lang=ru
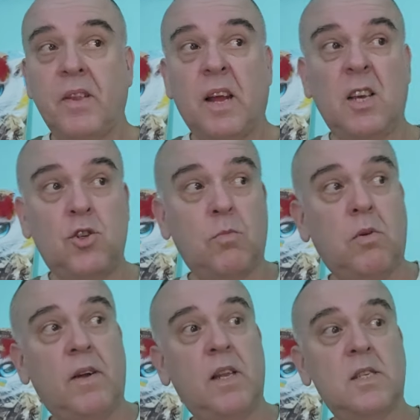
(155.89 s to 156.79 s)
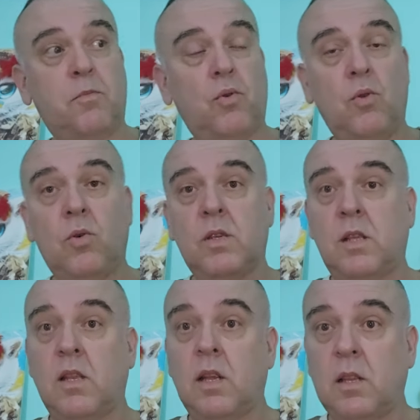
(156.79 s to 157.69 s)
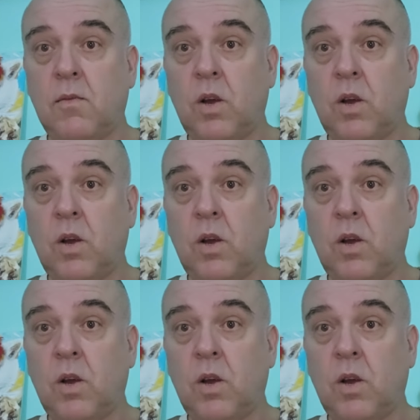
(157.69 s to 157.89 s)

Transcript: А еще буквально за полгода до того,